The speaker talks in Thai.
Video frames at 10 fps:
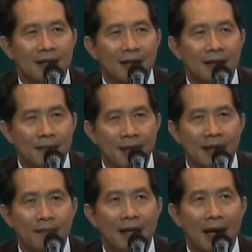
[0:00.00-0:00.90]
ท่านจะมี
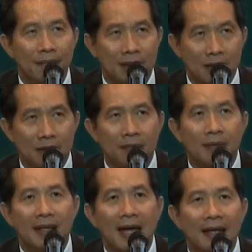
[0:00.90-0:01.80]
คำถามถือ
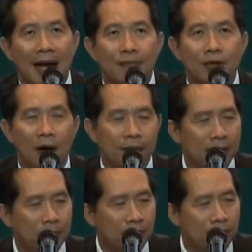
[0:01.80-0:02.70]
เป็นการถามตอบ
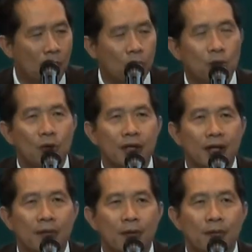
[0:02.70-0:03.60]
นะ ผมโมอยู่คน
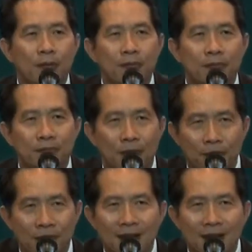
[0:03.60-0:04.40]
เดียวผมก็